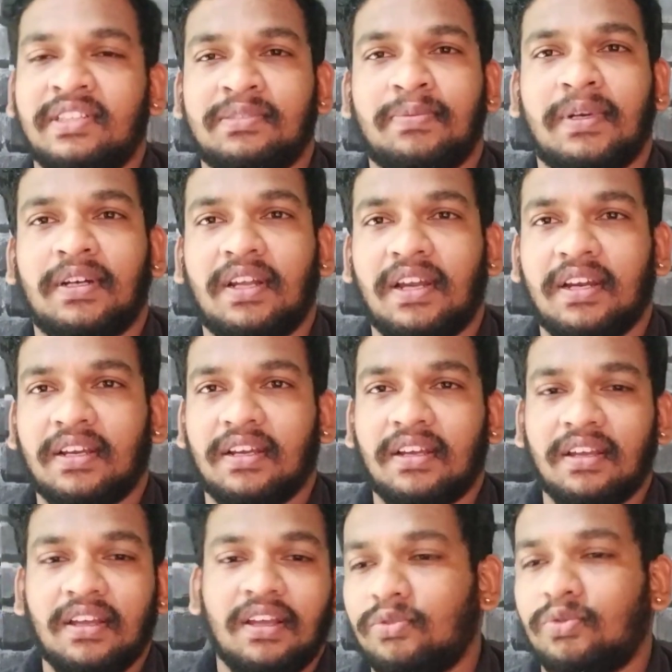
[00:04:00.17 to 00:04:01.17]
ஃப்ரீஸ்
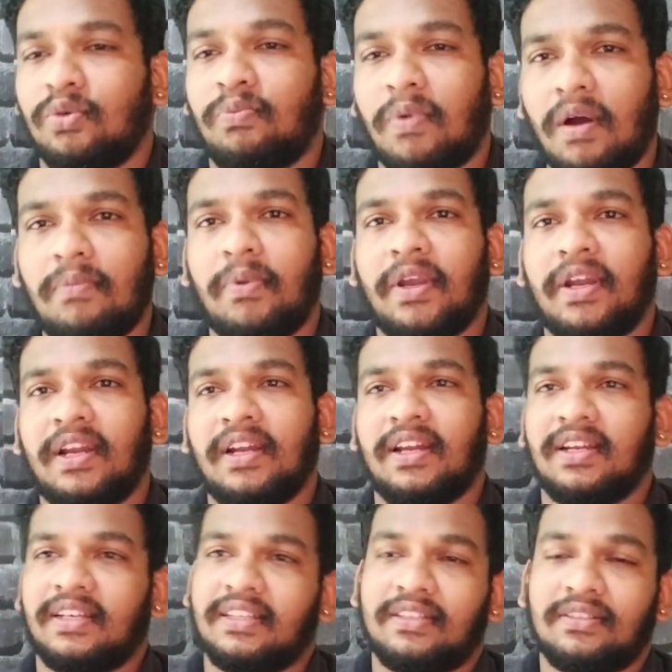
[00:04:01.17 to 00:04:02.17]
பண்ணிட்டானுங்க ஸோ பாப்பா என்ன
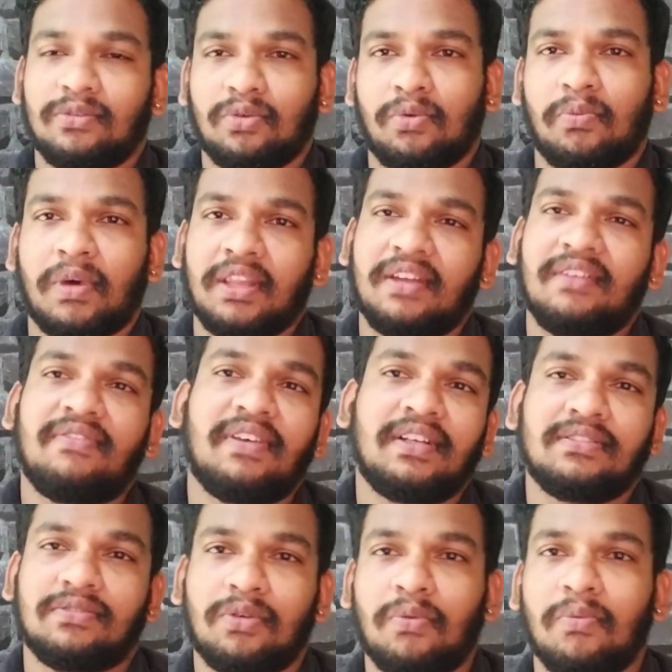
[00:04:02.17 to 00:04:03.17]
நடக்குதுன்னு ஸோ மதன்
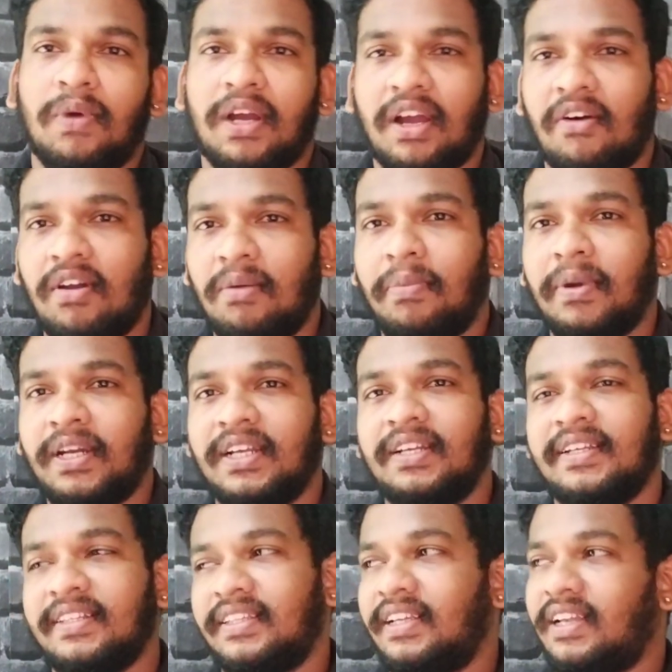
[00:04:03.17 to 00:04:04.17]
ஃபேன்ஸ் ரொம்ப
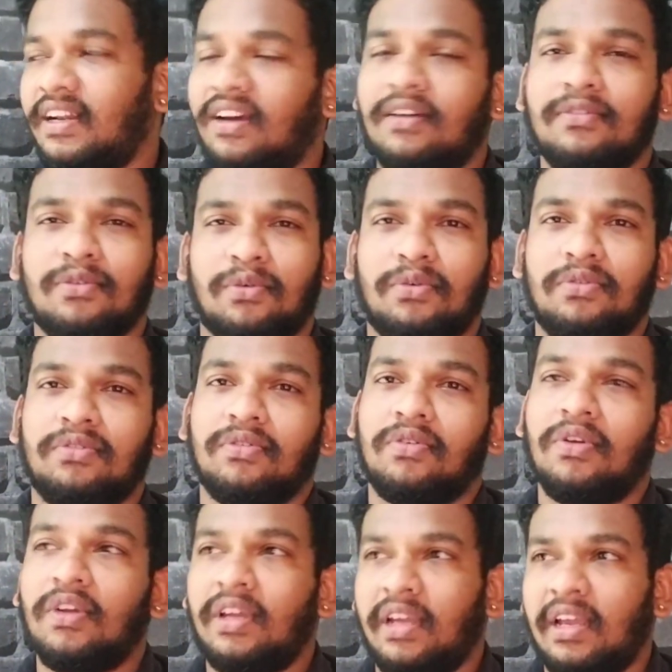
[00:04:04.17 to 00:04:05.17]
கவலைப்பட்டுக்கிட்டு இருந்தீங்கன்னா ஸோ
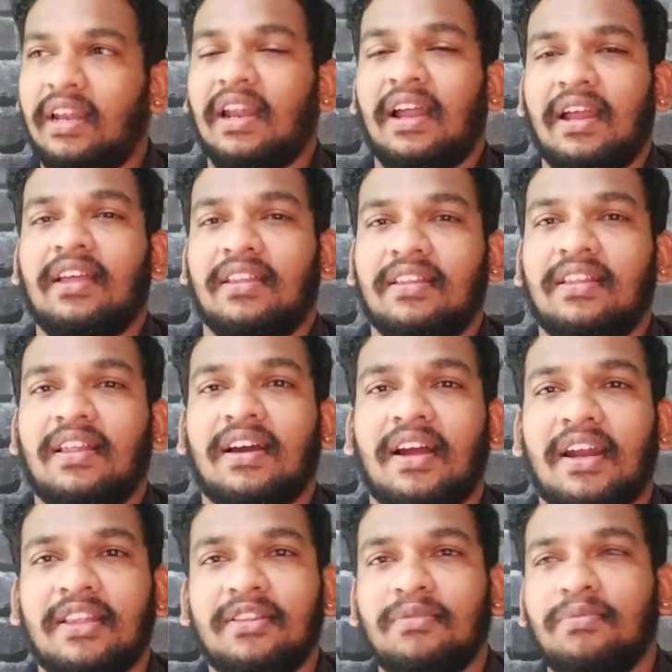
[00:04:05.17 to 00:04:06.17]
கொஞ்சம் எல்லாம் அதெல்லாம்
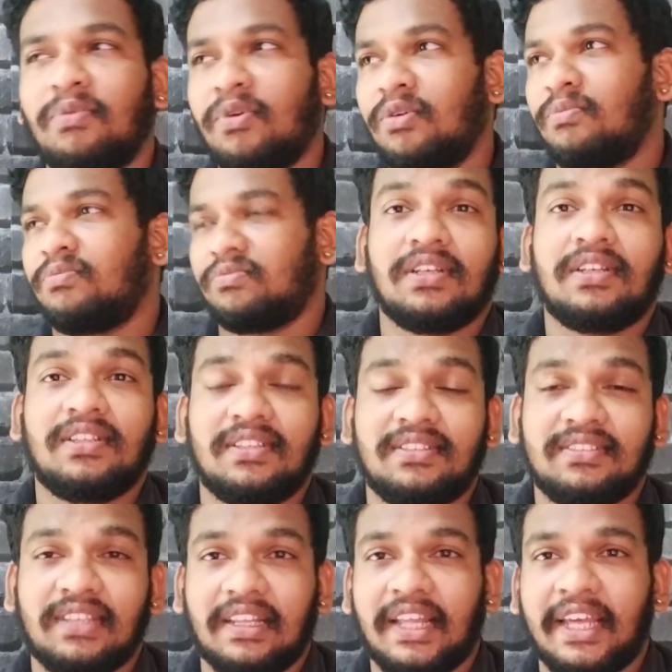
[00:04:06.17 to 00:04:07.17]
கடந்து போகும்
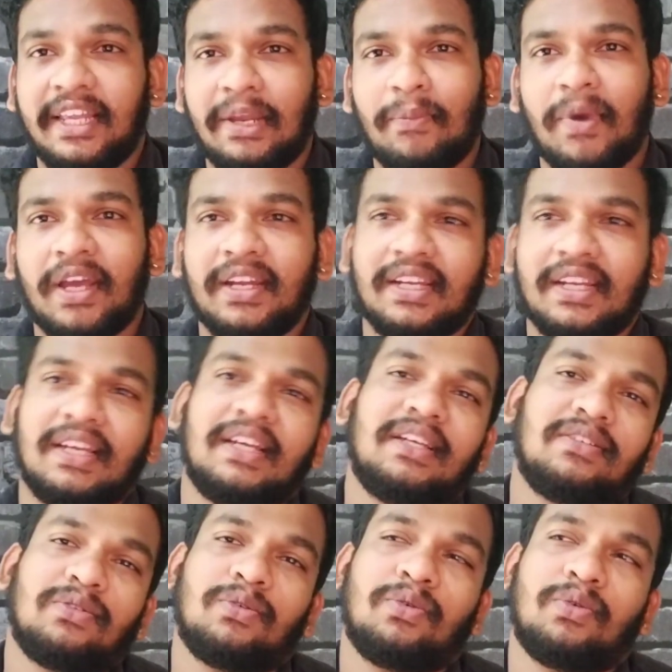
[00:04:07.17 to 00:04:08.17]
தைரியமாக இருங்க
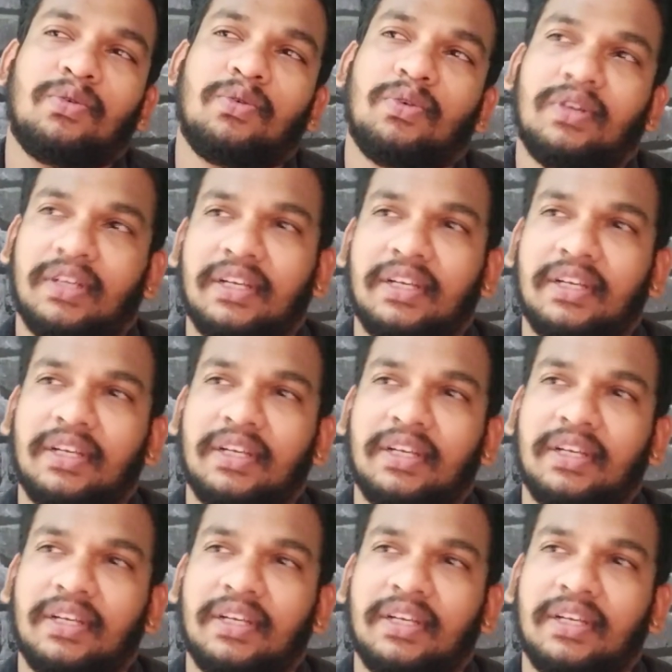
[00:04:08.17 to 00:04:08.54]
ஸோ